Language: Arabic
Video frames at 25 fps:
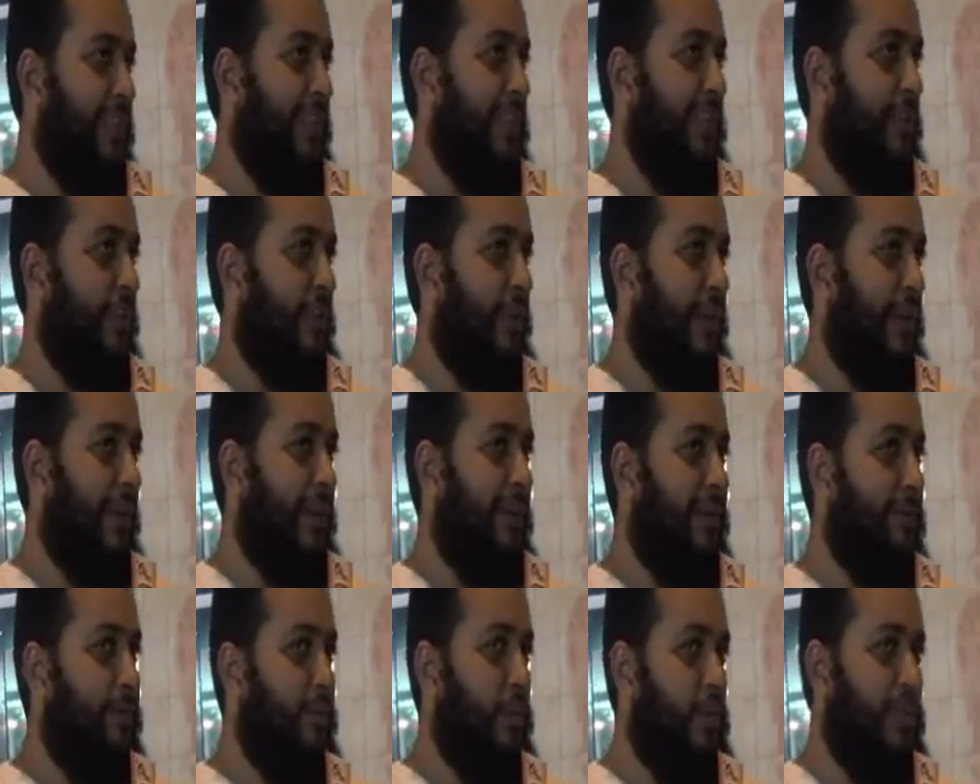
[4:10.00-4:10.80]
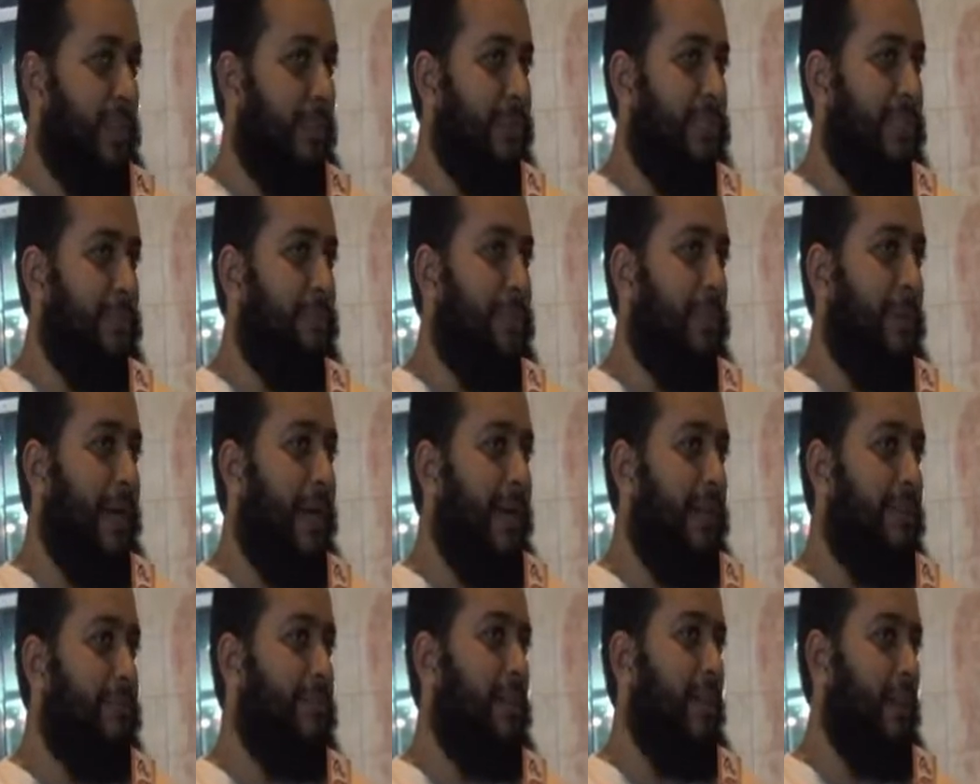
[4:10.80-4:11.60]
لان هو كان مرتبطين
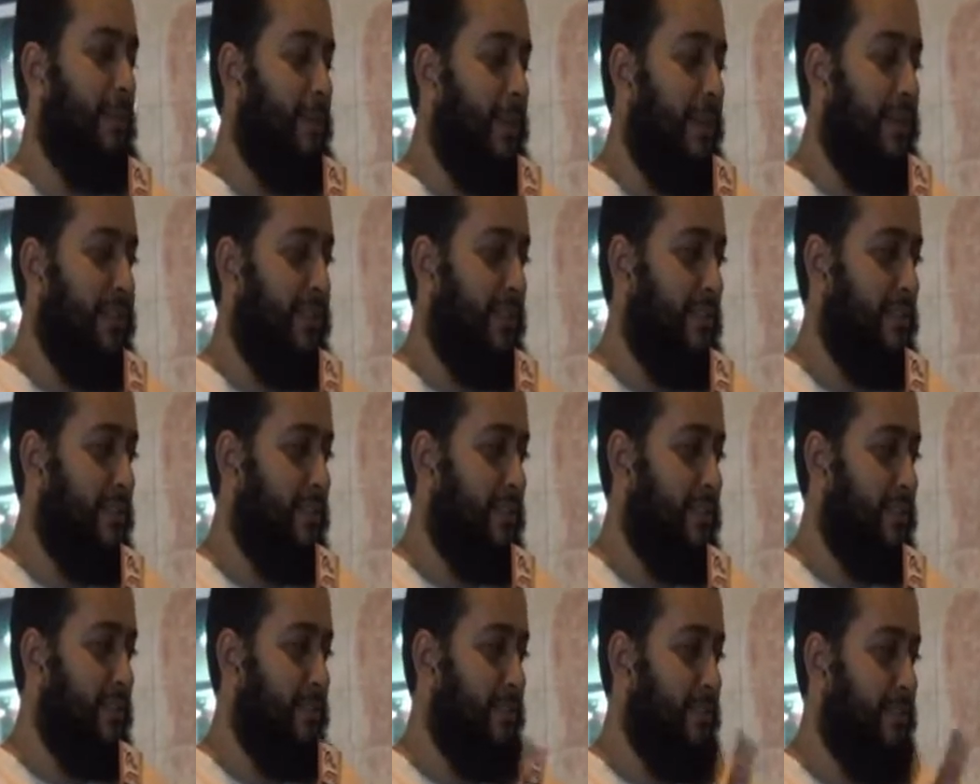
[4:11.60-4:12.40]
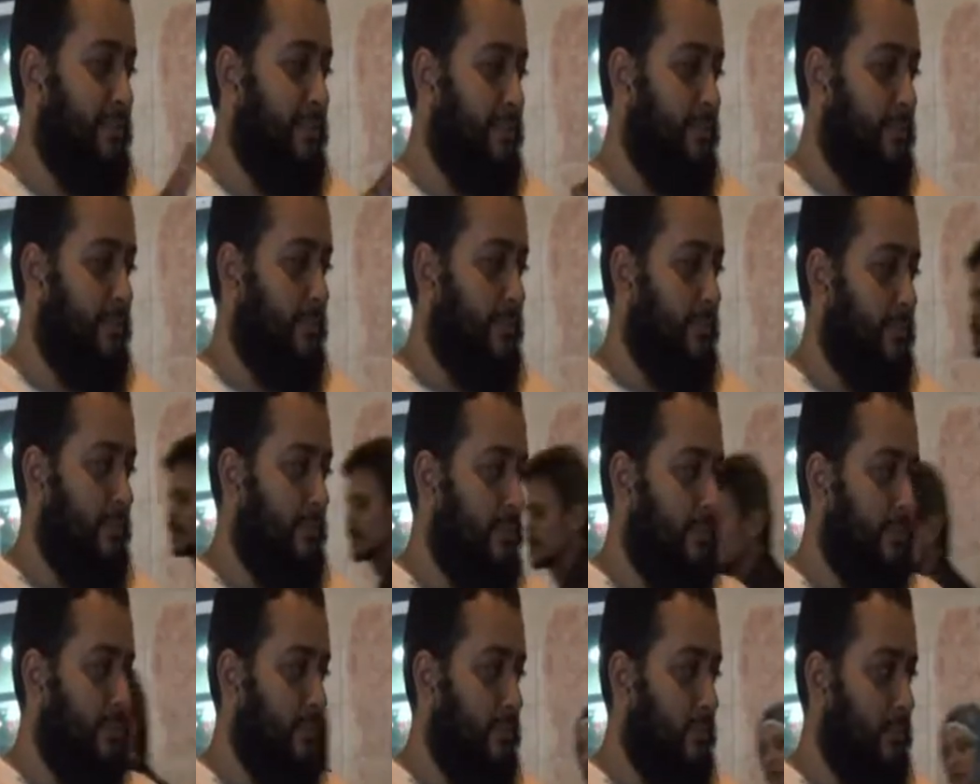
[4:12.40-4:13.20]
بميعاد من 4 ل 6. طب هل
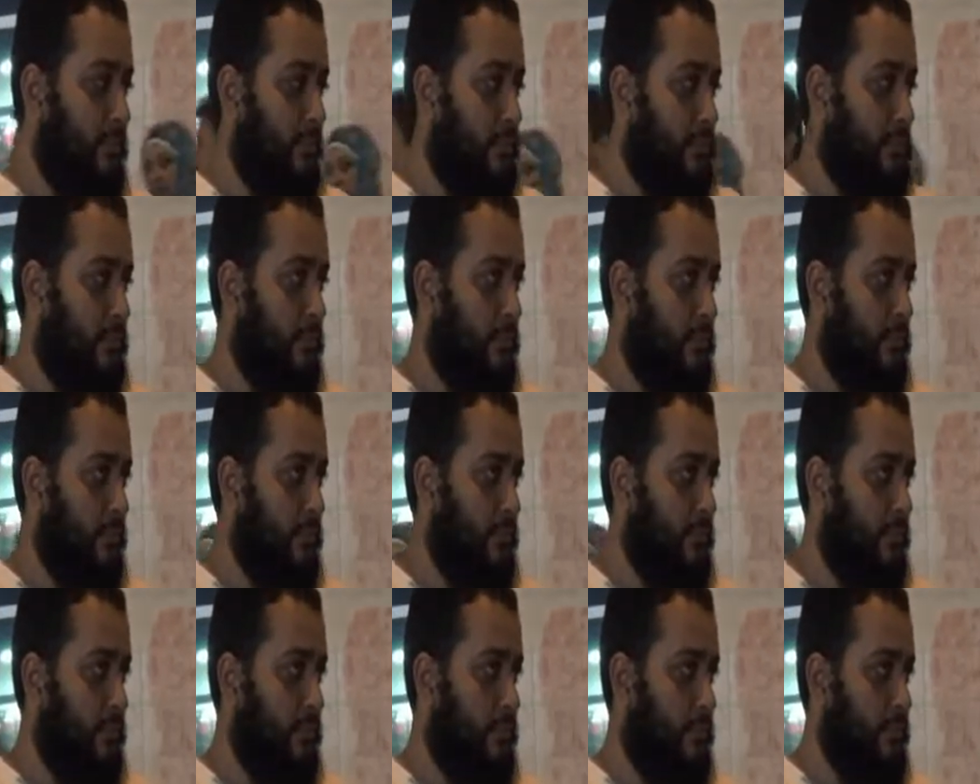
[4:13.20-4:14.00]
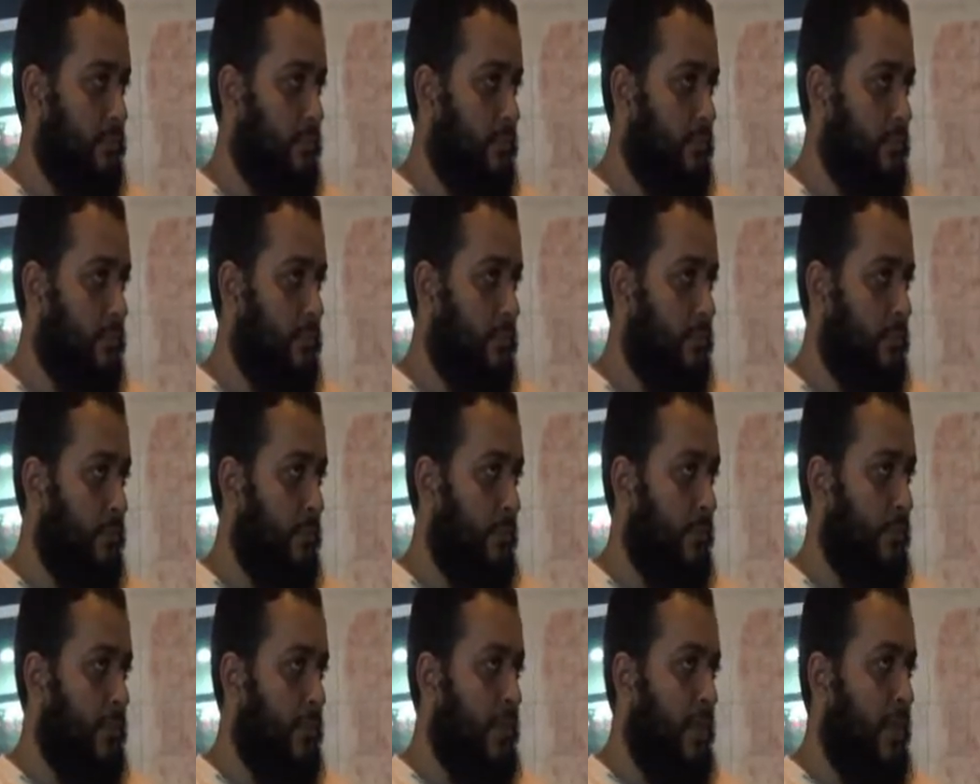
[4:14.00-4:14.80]
في مظاهرات اخرى او
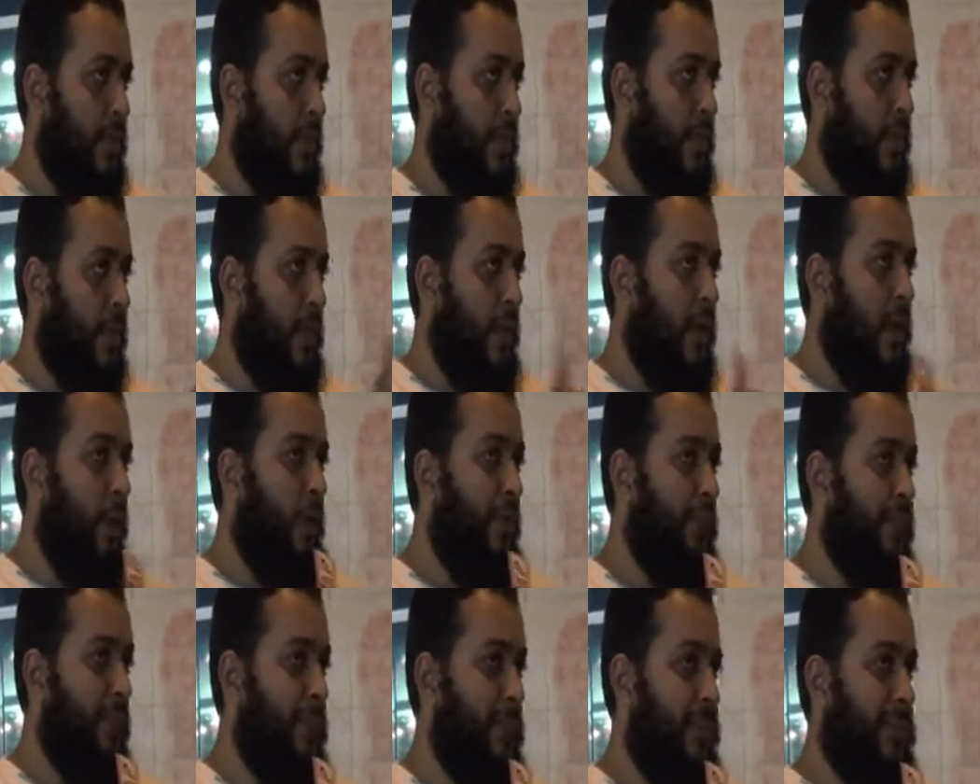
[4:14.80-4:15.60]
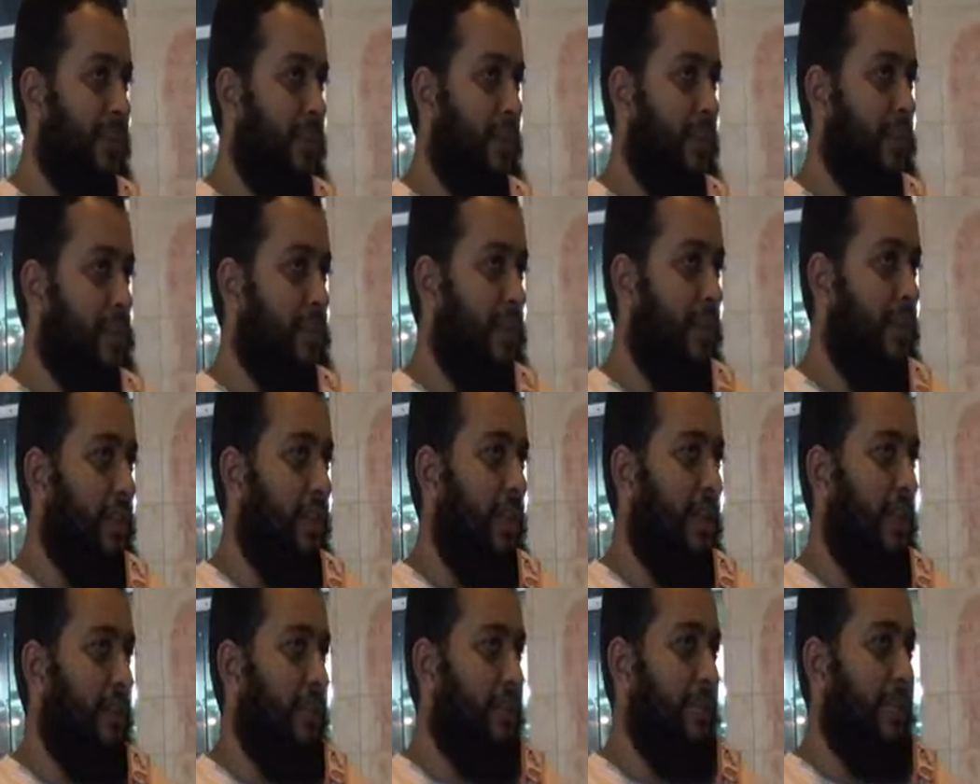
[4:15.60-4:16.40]
مشاركات اخرى؟ هو في مسيره ان شاء
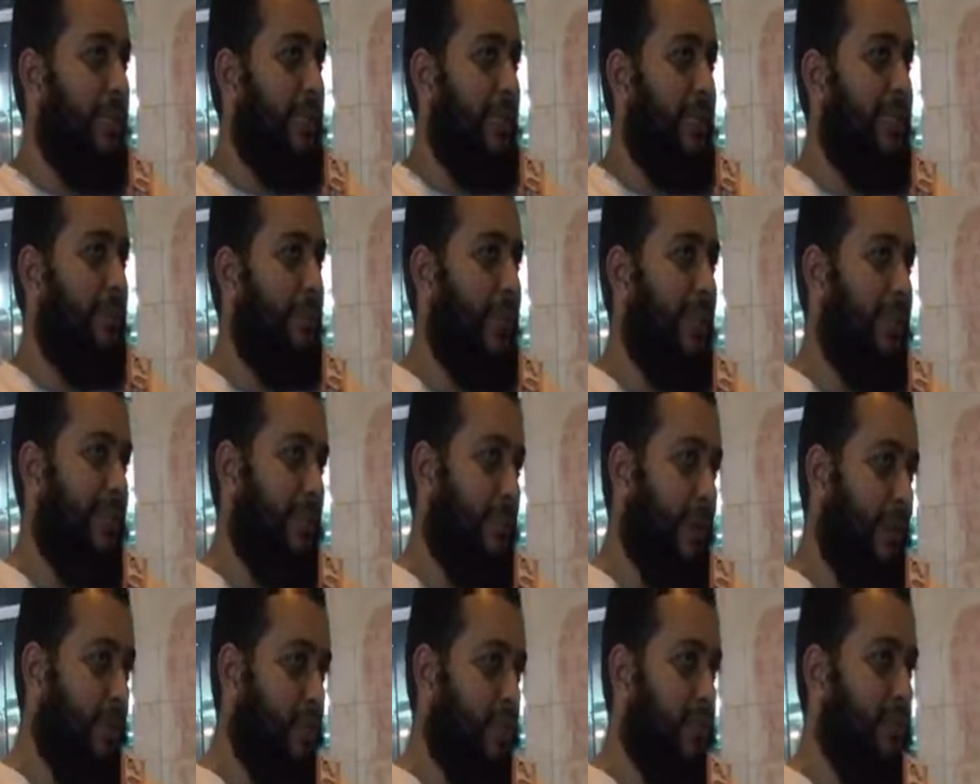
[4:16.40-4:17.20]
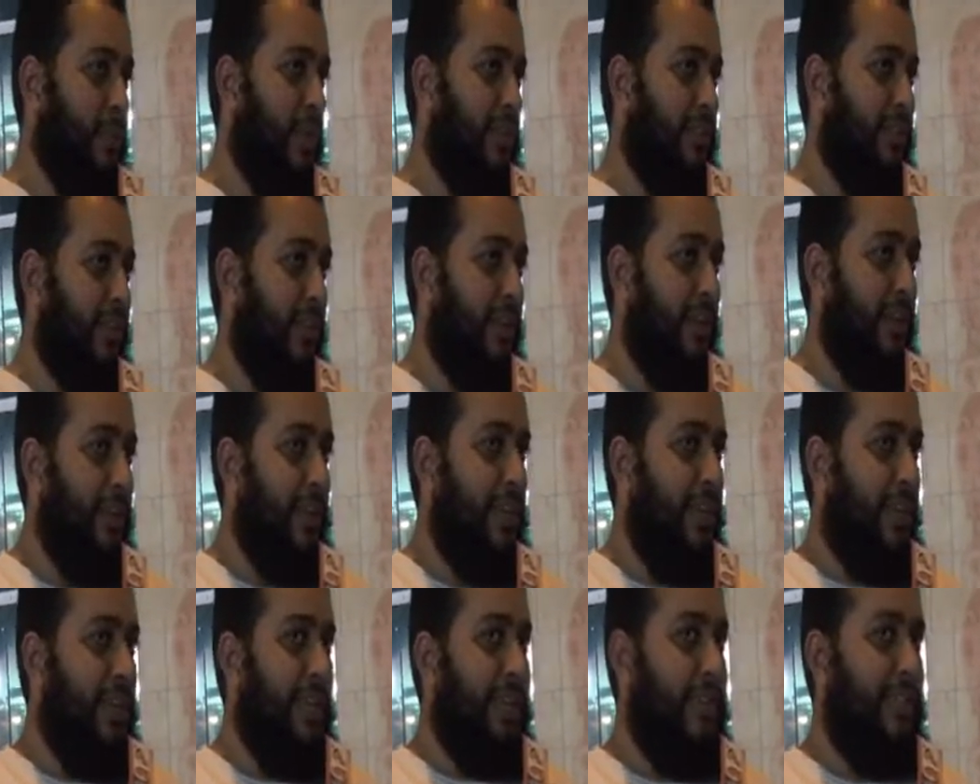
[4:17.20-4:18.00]
الله احتمال تبقى الاسبوع ده
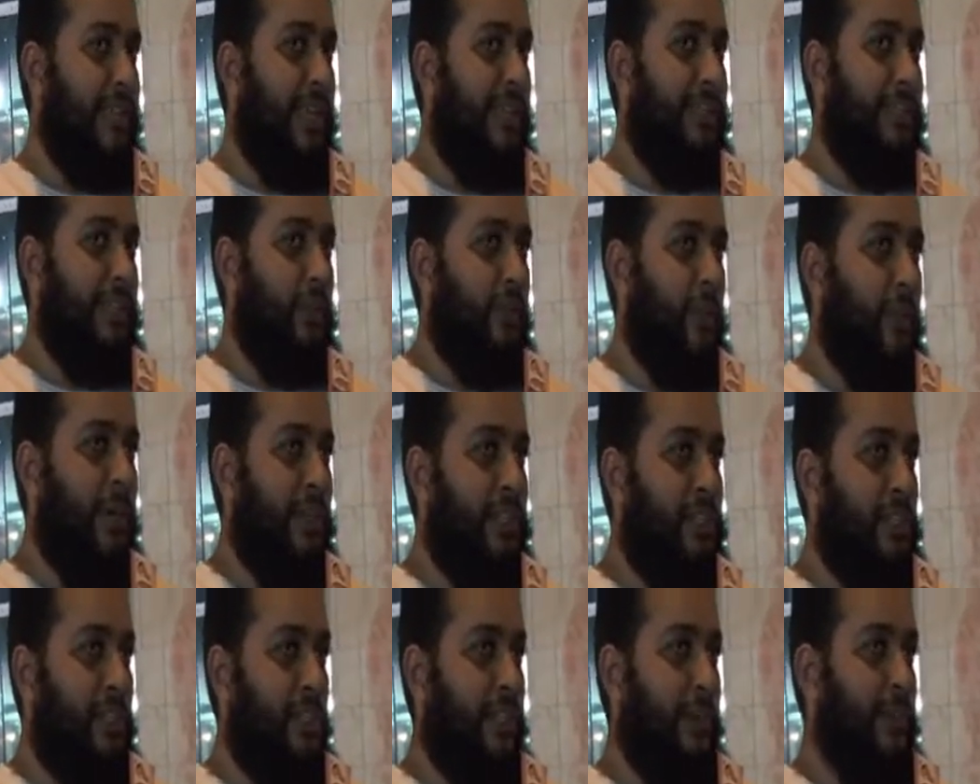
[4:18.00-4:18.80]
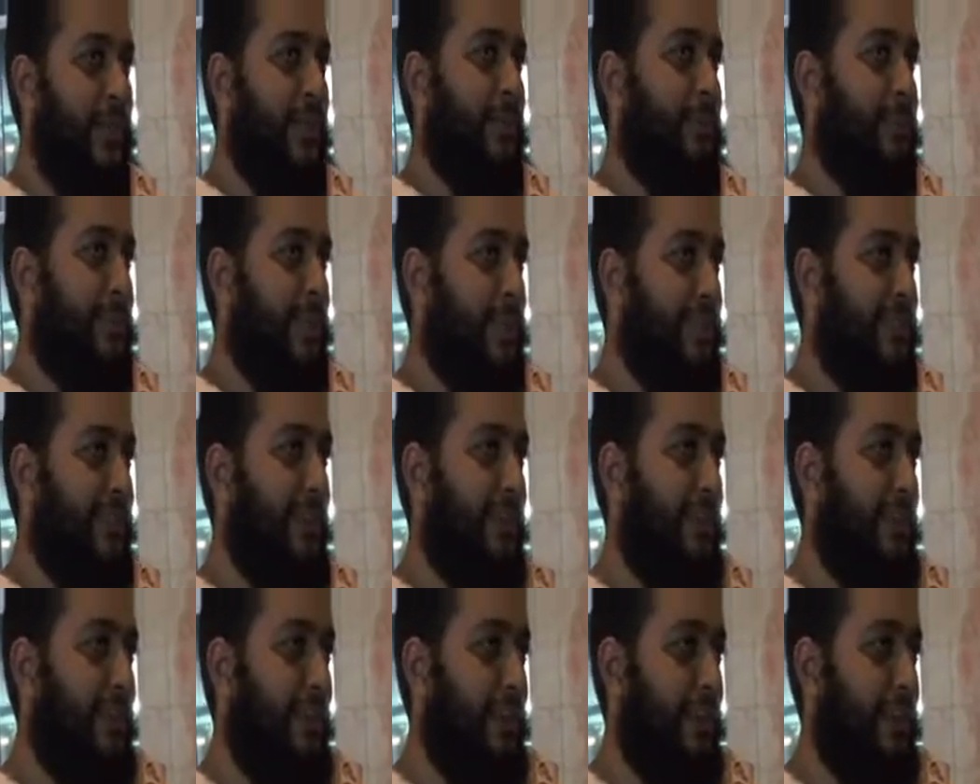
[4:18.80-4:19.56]
زائد ان هو ان شاء الله واحنا بننسق